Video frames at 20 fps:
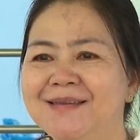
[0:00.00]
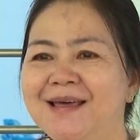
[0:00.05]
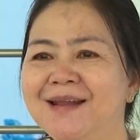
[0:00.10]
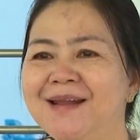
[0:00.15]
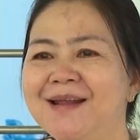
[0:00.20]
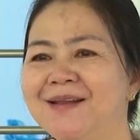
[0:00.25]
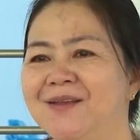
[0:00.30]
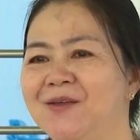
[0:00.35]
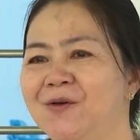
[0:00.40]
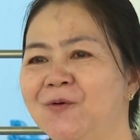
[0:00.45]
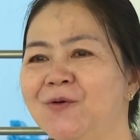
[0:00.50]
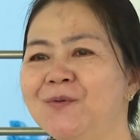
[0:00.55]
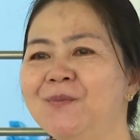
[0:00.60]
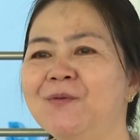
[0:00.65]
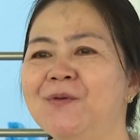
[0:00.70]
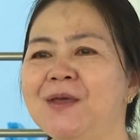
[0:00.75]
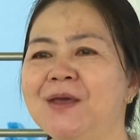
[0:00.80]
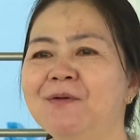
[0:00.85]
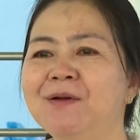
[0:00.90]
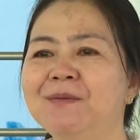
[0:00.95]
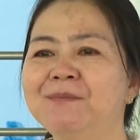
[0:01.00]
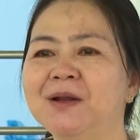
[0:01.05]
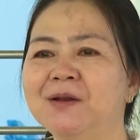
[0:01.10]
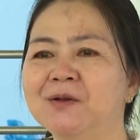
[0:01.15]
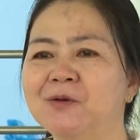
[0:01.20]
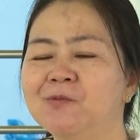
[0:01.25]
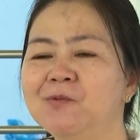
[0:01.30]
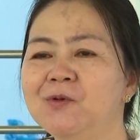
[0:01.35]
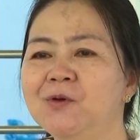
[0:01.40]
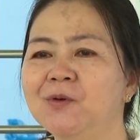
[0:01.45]
Gia đình vui bao nhiêu là
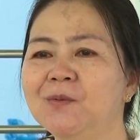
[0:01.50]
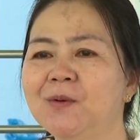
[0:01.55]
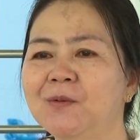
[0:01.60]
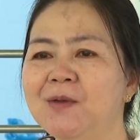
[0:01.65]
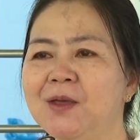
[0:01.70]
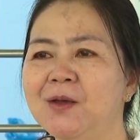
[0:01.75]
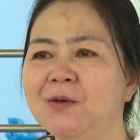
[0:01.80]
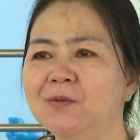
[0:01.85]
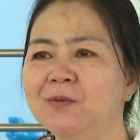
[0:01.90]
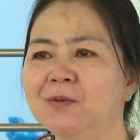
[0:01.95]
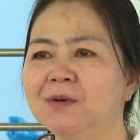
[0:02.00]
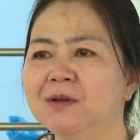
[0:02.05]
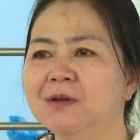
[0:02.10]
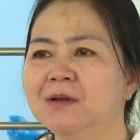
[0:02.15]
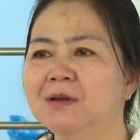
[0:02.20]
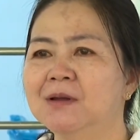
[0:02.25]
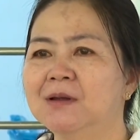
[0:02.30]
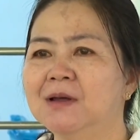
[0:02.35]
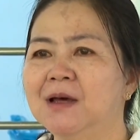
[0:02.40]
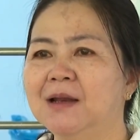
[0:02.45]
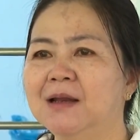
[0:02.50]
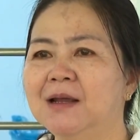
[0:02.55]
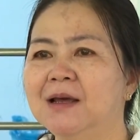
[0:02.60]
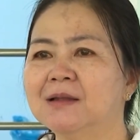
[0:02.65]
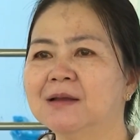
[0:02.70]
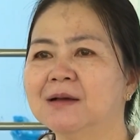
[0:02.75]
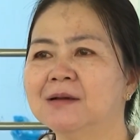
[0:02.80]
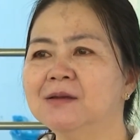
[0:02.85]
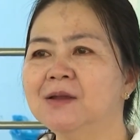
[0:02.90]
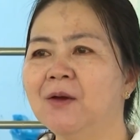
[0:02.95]
mình cũng vui bao nhiêu.
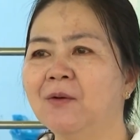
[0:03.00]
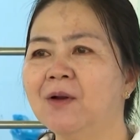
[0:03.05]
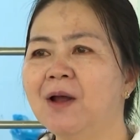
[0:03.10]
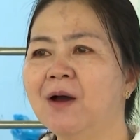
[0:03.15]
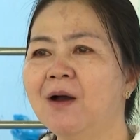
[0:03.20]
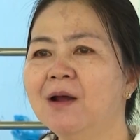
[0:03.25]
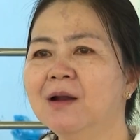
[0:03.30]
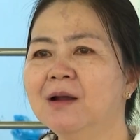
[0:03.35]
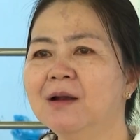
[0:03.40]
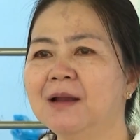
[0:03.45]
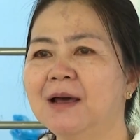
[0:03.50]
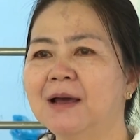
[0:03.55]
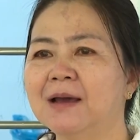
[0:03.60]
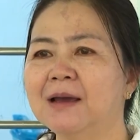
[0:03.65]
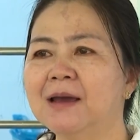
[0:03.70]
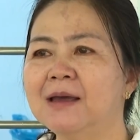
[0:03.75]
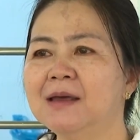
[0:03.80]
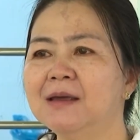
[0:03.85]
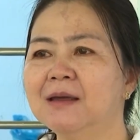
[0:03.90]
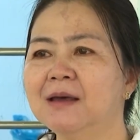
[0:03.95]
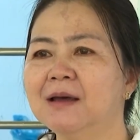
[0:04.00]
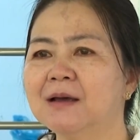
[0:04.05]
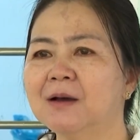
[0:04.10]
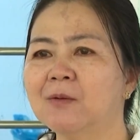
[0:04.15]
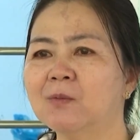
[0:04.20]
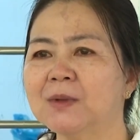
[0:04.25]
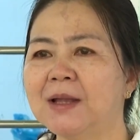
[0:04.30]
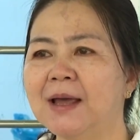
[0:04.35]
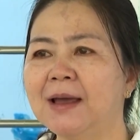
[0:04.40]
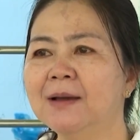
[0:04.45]
Nên từ chỗ đó là cái
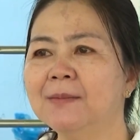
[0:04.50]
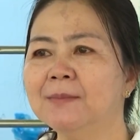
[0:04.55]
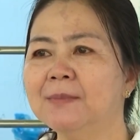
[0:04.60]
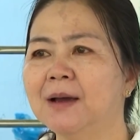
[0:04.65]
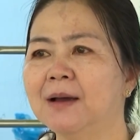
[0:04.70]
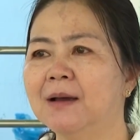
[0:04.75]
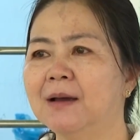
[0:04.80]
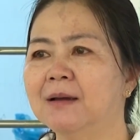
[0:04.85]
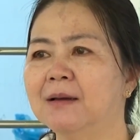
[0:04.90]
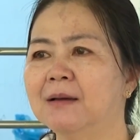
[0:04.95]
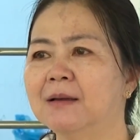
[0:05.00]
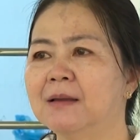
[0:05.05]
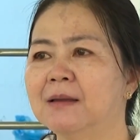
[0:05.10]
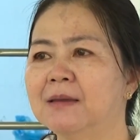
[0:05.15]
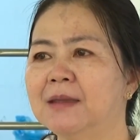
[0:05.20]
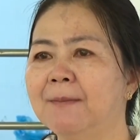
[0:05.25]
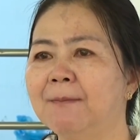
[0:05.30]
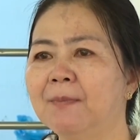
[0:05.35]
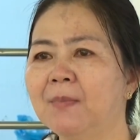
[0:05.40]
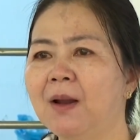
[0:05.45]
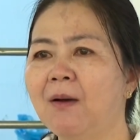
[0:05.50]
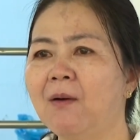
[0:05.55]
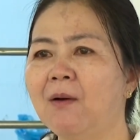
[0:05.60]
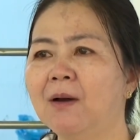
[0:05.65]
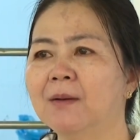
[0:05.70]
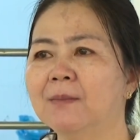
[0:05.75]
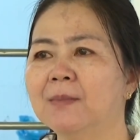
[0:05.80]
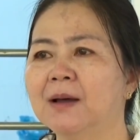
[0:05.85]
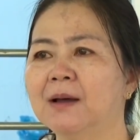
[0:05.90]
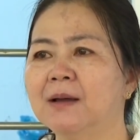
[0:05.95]
công tác mà chăm
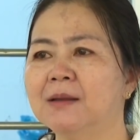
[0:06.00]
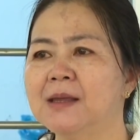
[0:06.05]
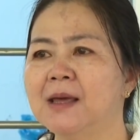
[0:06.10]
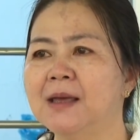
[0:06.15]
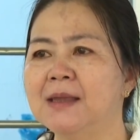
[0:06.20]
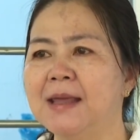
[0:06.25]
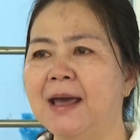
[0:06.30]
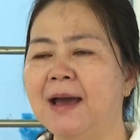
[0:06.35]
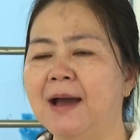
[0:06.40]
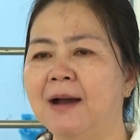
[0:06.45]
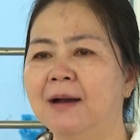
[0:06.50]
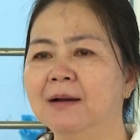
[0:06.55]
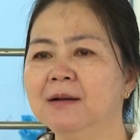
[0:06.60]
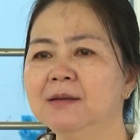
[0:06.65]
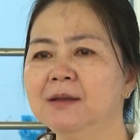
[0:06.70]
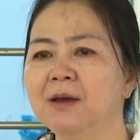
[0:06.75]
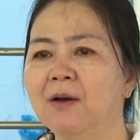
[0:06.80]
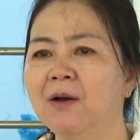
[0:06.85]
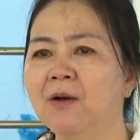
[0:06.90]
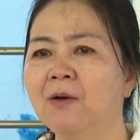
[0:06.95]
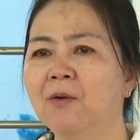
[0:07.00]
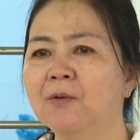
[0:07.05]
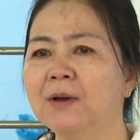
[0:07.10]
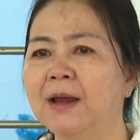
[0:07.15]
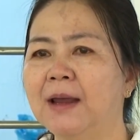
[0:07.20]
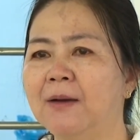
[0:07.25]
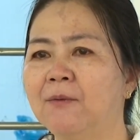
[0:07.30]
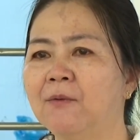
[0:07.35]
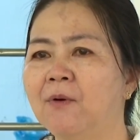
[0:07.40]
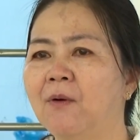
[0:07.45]
lo mà về nhà ở cho hộ
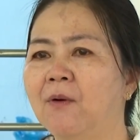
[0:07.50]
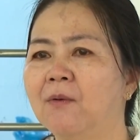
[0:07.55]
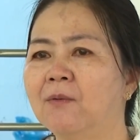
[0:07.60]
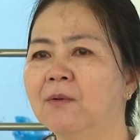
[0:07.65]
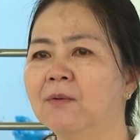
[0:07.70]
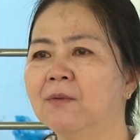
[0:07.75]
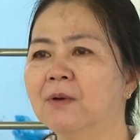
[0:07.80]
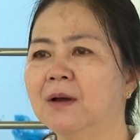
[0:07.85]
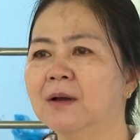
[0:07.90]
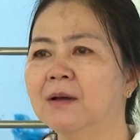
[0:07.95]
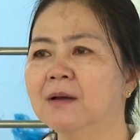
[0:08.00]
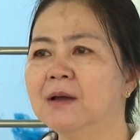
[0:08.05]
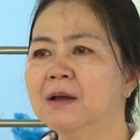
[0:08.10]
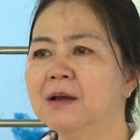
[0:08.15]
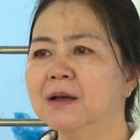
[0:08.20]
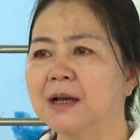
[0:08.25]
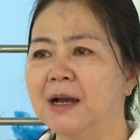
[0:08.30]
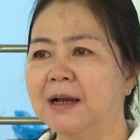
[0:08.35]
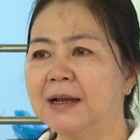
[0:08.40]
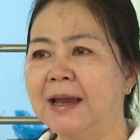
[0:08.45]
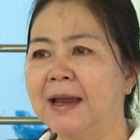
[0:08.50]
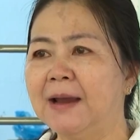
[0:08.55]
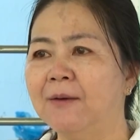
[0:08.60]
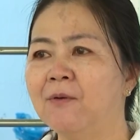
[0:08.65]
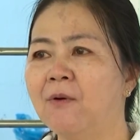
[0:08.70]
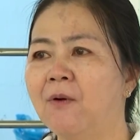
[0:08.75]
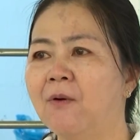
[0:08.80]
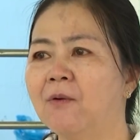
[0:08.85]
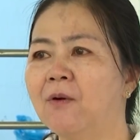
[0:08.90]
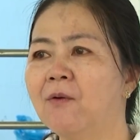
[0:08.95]
nghèo, hộ cận
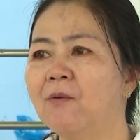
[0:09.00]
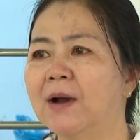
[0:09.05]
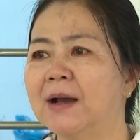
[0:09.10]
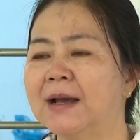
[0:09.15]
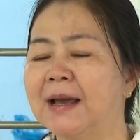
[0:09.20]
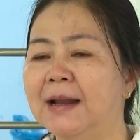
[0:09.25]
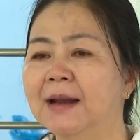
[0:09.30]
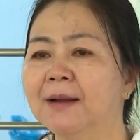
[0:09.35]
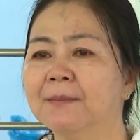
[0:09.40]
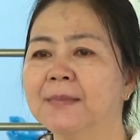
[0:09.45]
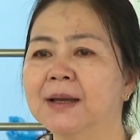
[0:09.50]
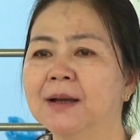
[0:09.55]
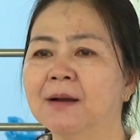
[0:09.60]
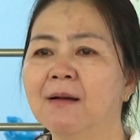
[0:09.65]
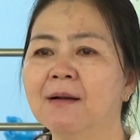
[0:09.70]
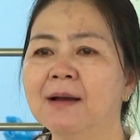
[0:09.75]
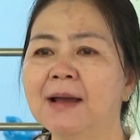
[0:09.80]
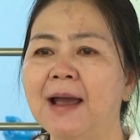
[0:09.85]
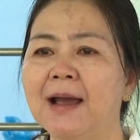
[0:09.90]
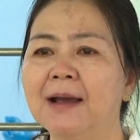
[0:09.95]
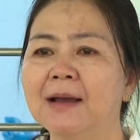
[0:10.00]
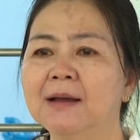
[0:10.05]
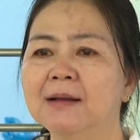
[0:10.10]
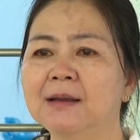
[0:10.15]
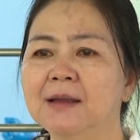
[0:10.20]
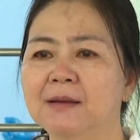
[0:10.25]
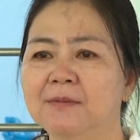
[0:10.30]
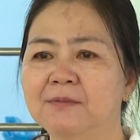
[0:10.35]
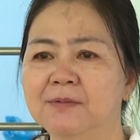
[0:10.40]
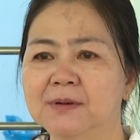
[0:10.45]
nghèo, hộ có hoàn cảnh đặc biệt khó khăn đó,
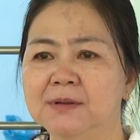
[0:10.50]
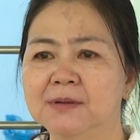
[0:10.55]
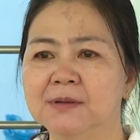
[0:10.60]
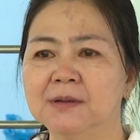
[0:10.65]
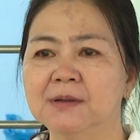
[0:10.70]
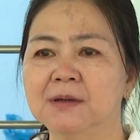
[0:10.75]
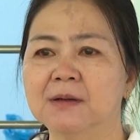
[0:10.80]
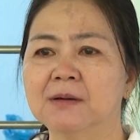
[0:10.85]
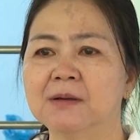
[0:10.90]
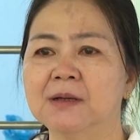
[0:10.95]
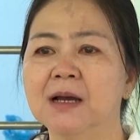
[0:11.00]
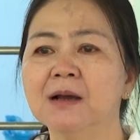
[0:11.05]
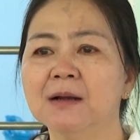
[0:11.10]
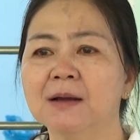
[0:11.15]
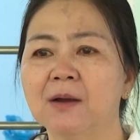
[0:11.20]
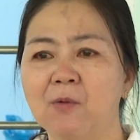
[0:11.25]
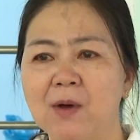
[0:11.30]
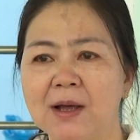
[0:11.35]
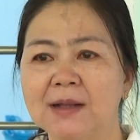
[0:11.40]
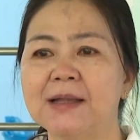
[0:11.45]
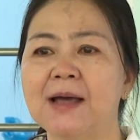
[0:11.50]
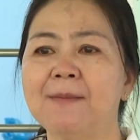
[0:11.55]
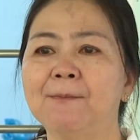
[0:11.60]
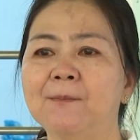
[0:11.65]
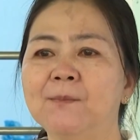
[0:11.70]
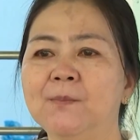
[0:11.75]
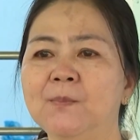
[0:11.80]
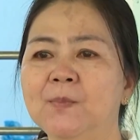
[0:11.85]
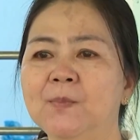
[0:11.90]
thì phường rất là quan tâm.